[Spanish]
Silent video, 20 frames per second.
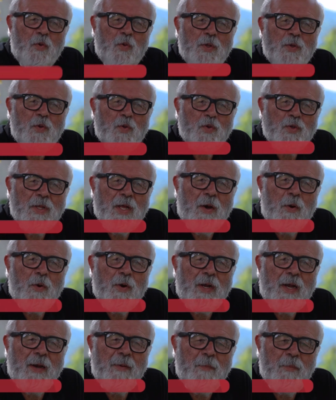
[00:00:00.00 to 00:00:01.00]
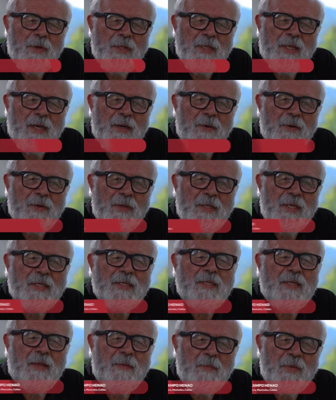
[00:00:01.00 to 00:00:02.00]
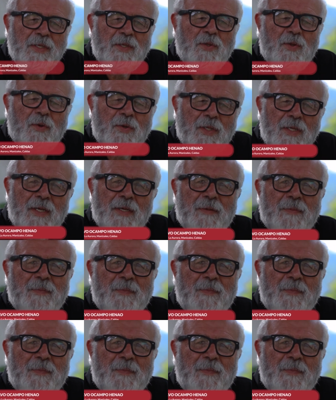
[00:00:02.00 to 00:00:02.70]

Luis Gustavo Campenao y esta es mi historia.